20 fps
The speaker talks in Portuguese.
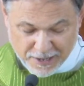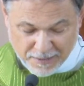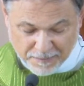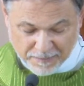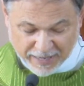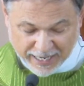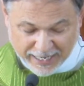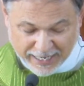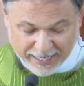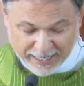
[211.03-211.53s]

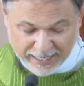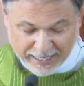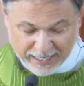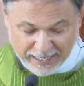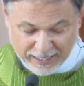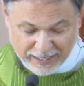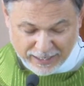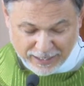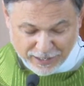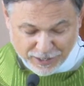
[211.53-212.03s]
Para
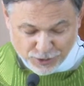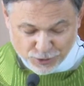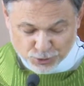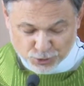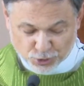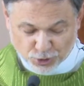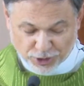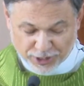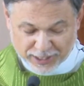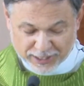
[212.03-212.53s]
Ele
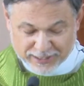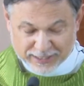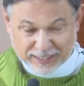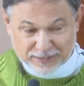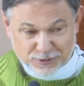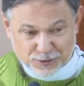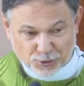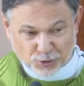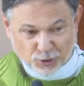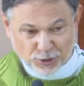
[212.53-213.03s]
todas
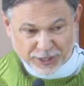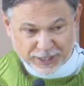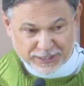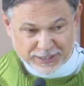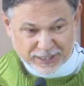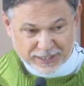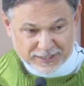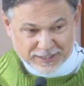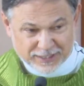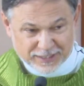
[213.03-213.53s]
as
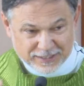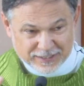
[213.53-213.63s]
coisas